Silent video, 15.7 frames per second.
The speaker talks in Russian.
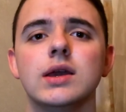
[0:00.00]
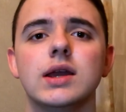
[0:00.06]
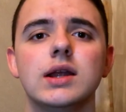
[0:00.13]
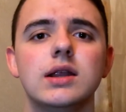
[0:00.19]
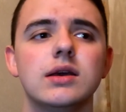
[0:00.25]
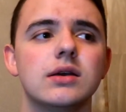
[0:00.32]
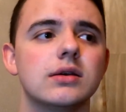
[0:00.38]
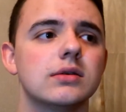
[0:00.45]

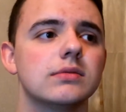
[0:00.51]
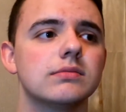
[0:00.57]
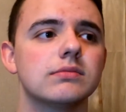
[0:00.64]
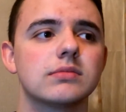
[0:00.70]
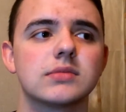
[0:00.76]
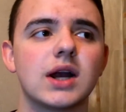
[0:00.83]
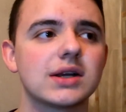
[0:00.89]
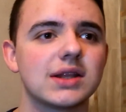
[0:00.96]
или
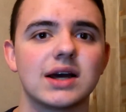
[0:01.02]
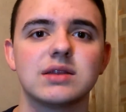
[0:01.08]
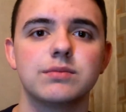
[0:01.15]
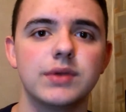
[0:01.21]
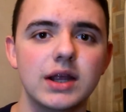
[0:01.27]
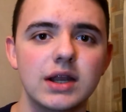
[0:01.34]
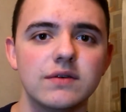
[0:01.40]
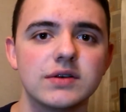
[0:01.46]
как-то
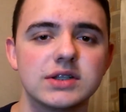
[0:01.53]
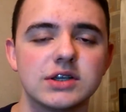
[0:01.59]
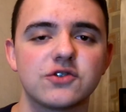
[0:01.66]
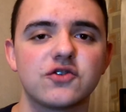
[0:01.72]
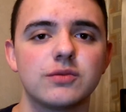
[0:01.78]
отбеливать их,